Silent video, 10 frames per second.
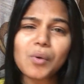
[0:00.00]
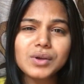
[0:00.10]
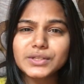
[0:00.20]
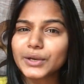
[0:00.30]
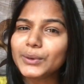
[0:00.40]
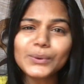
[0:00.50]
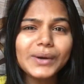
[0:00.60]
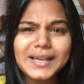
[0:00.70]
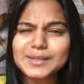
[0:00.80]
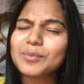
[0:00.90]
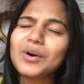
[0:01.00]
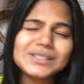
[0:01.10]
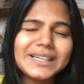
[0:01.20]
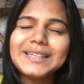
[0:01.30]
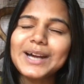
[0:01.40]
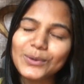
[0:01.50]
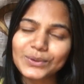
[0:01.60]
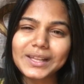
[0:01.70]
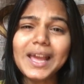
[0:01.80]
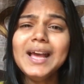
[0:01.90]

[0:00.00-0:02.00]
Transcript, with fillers: बहुत सारे लोगों का ऐसे बहुत सारे डाउट थे